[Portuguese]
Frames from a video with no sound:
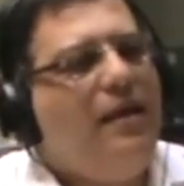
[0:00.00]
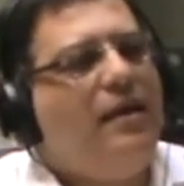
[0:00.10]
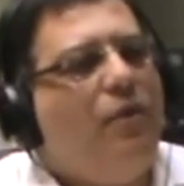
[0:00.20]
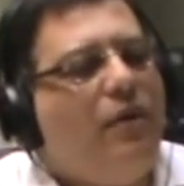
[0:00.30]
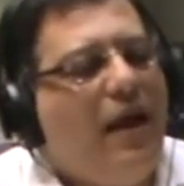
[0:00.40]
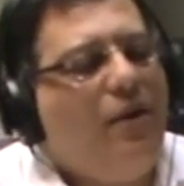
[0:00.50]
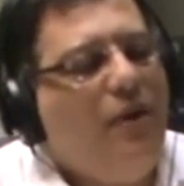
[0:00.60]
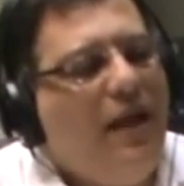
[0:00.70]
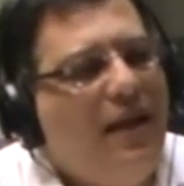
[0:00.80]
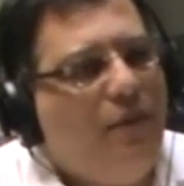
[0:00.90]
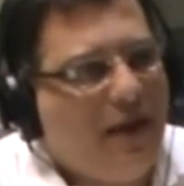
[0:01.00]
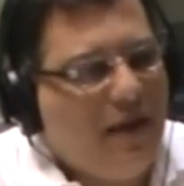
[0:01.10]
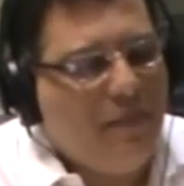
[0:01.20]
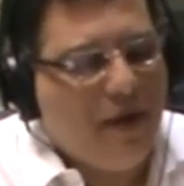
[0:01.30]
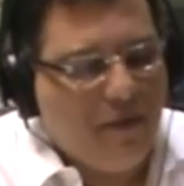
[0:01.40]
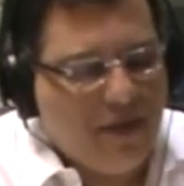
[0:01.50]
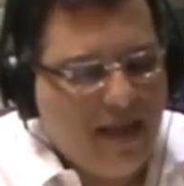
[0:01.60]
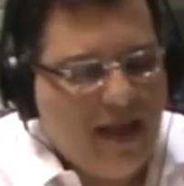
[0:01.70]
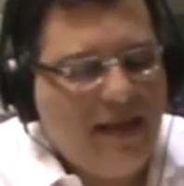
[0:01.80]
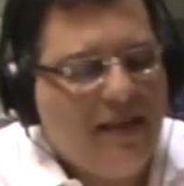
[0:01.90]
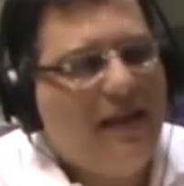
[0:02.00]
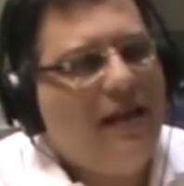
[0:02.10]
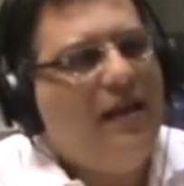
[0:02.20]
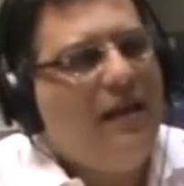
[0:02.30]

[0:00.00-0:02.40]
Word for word: e que eu quero lê-lo aqui para vocês